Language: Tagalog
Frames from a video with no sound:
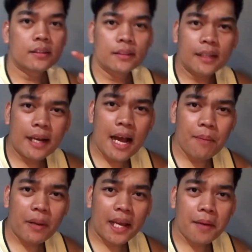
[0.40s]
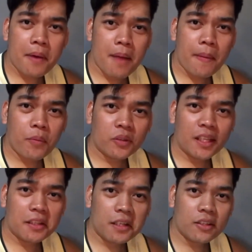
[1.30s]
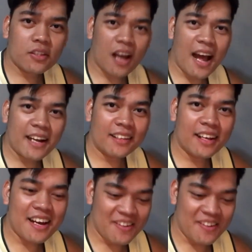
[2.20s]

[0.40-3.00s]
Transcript: Nag-a-apply ka ba papunta dito sa Canada?